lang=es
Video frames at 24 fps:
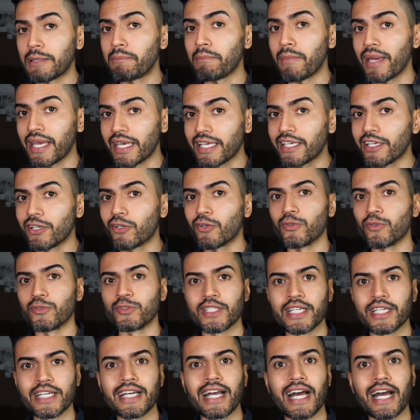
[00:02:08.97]
México
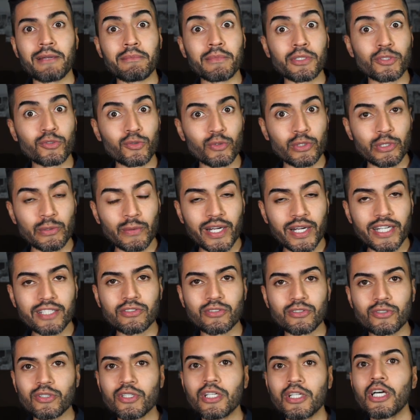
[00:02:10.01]
llega al Miss
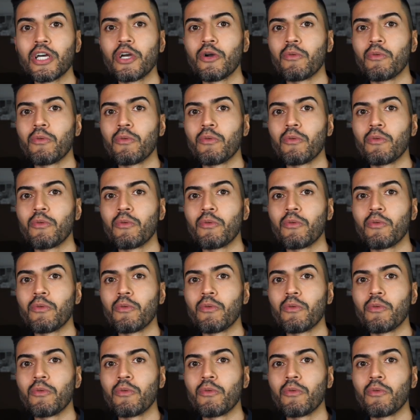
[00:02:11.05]
Universo